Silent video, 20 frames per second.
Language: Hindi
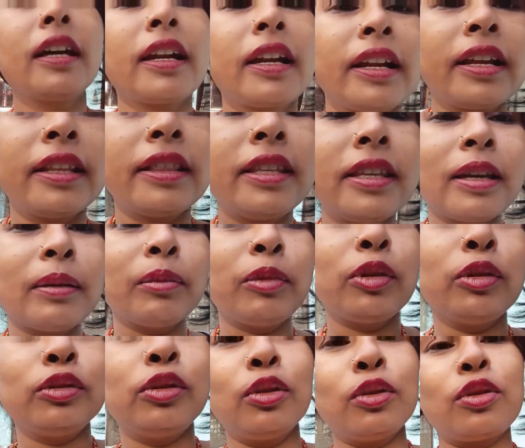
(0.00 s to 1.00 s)
कर रही थी हम
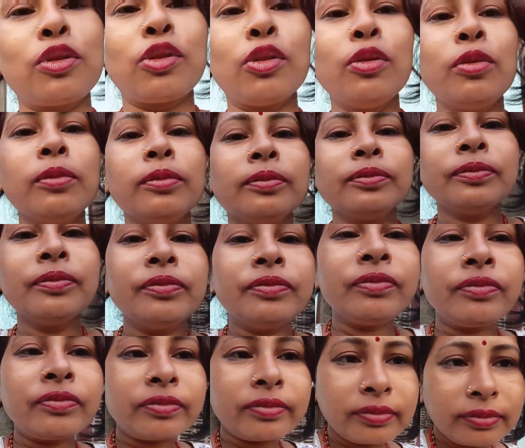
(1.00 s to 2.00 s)
लोग दोस्तों
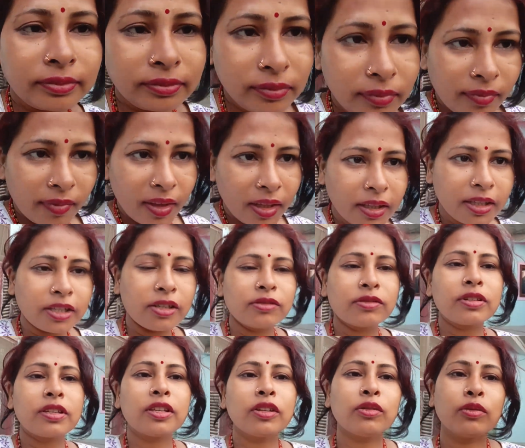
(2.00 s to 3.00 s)

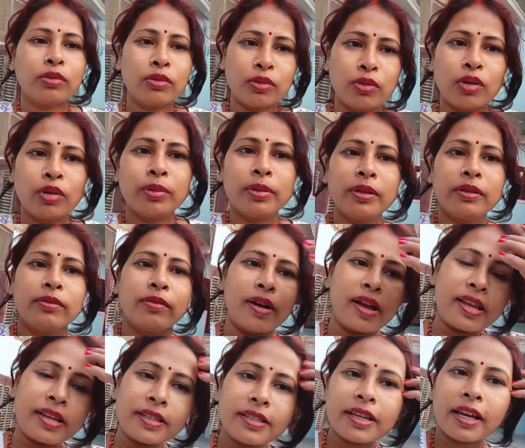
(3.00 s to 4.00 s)
क्योंकि उनको भी
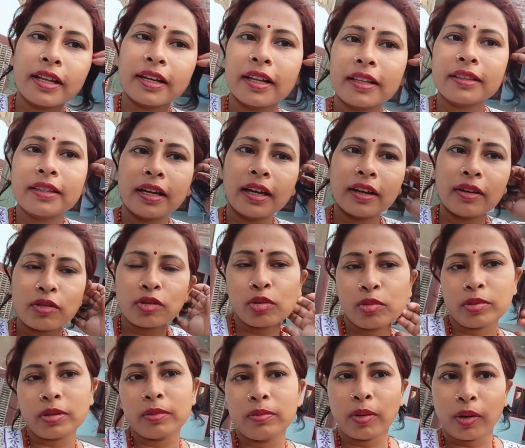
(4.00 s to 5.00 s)
वहीं जाना था वो
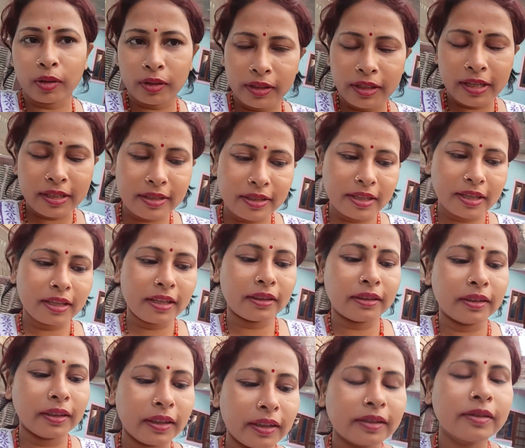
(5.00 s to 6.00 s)
भी बौलिया से ही
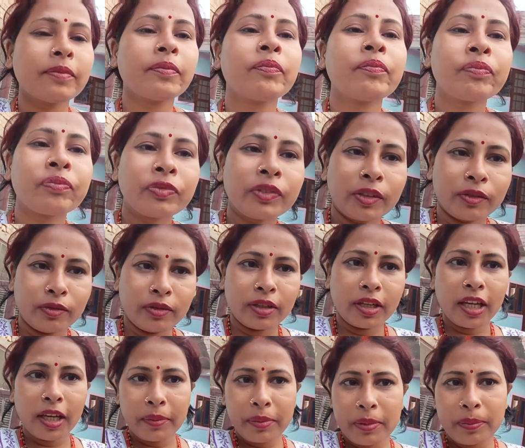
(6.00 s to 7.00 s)
थे
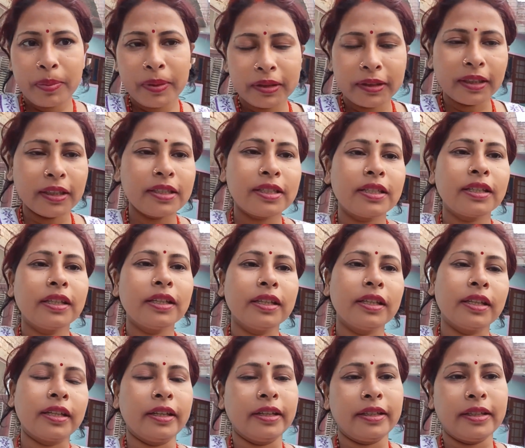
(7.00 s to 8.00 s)
उनके भी पिताजी
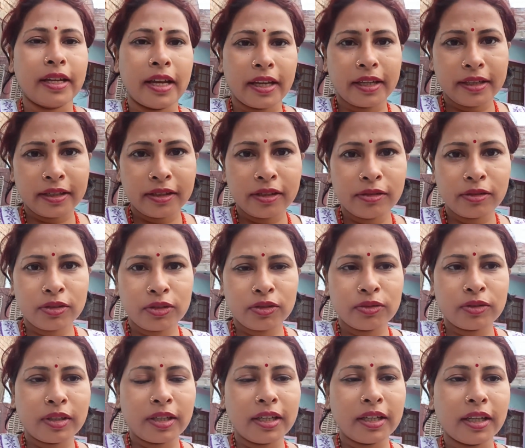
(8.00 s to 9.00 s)
रिटायर ही हो
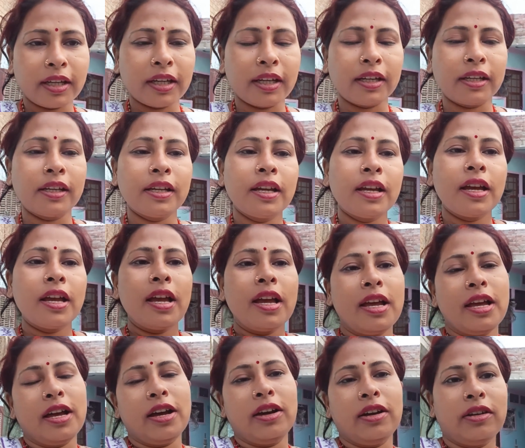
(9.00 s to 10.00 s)
चुके हैं
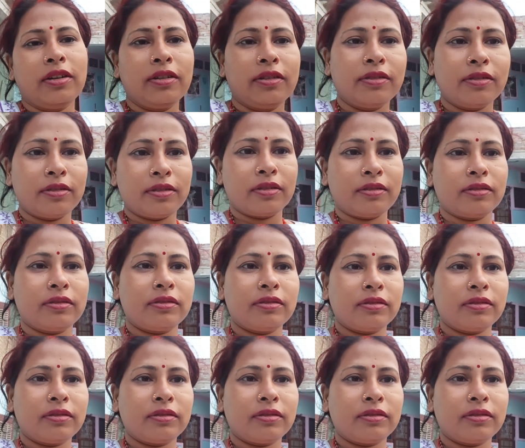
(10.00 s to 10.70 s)
और